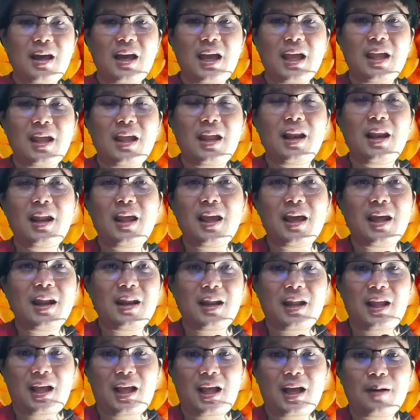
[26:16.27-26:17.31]
ไอเหรียญน
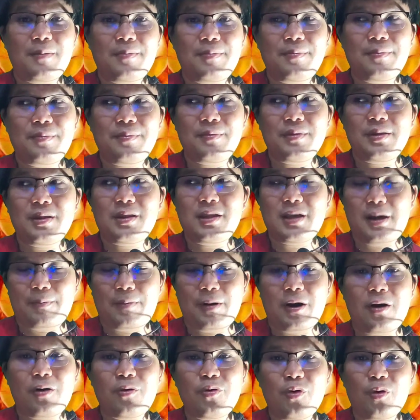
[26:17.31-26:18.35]
นะครับ เฉ
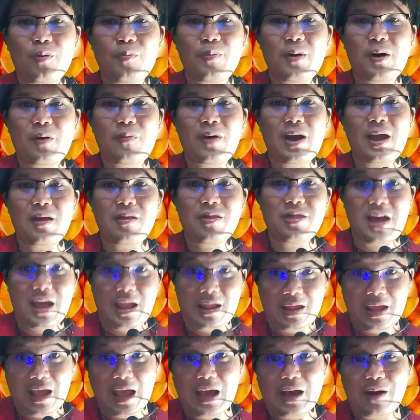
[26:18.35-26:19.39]
พาะกลุ่มเอาไว้สา
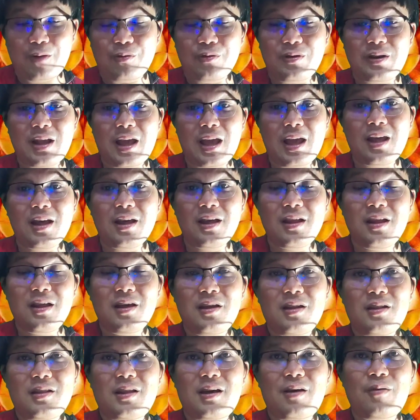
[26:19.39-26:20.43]
ยกล่าวนะ
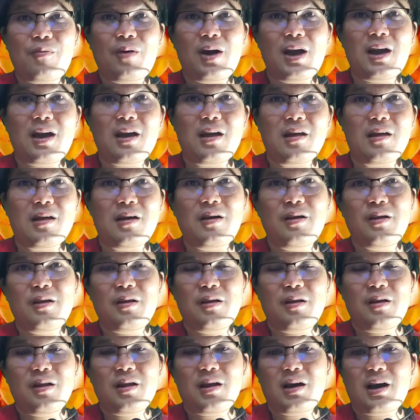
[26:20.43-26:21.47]
แต่ว่า
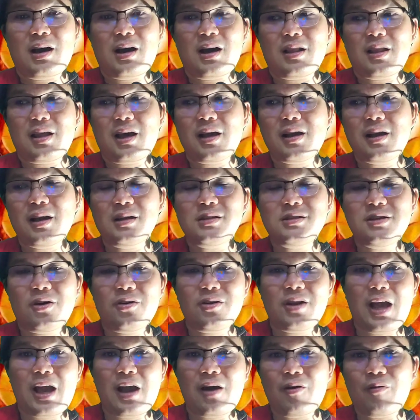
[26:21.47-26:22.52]
ถ้าเกิดช่
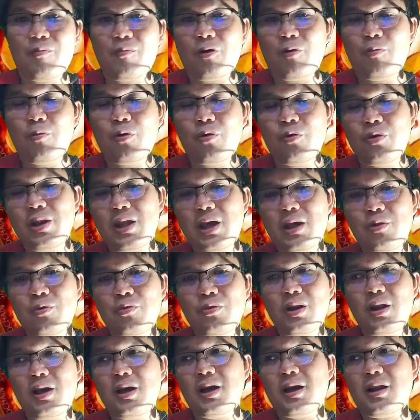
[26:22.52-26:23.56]
องทางของผมคุยได้
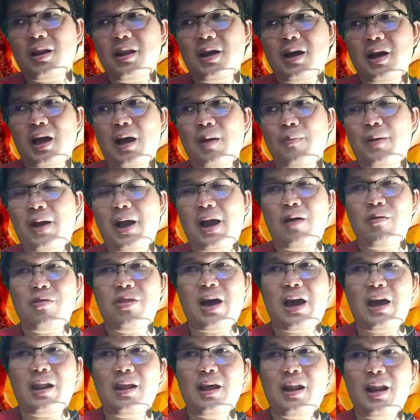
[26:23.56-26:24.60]
ทุกเรื่องนะครับ ข่าว
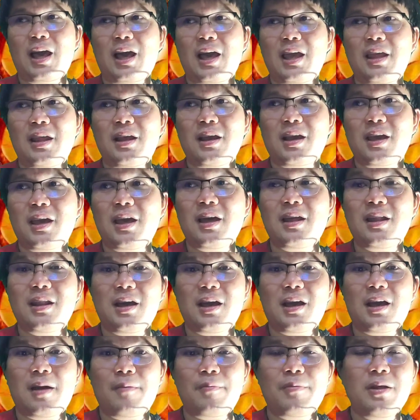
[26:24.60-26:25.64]
สารอะไรอย่างเงี้ย
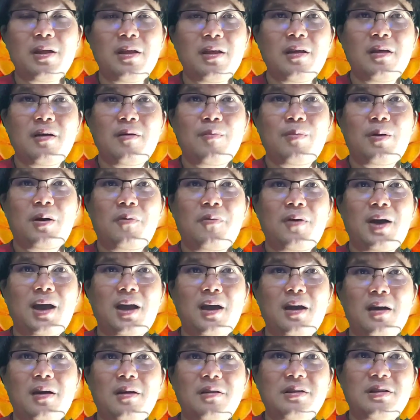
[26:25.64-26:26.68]
นะครับ เพราะว่า
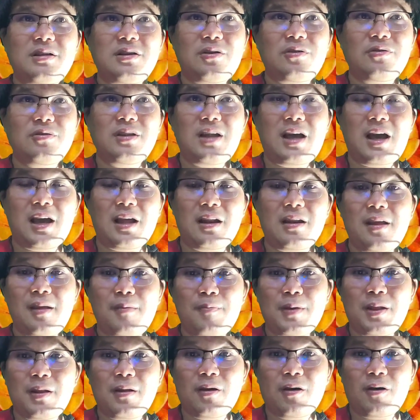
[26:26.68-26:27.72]
ช่องทาง
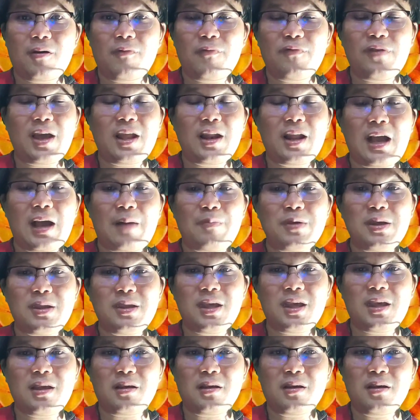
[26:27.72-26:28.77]
ที่เป็นของแฟนคลับจ
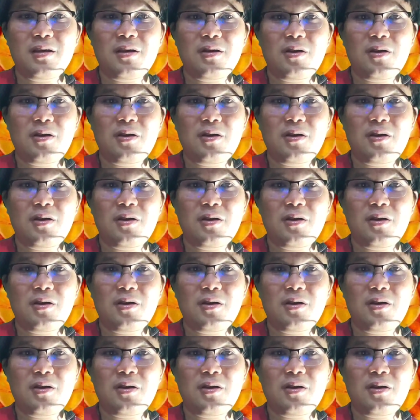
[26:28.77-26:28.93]
ริง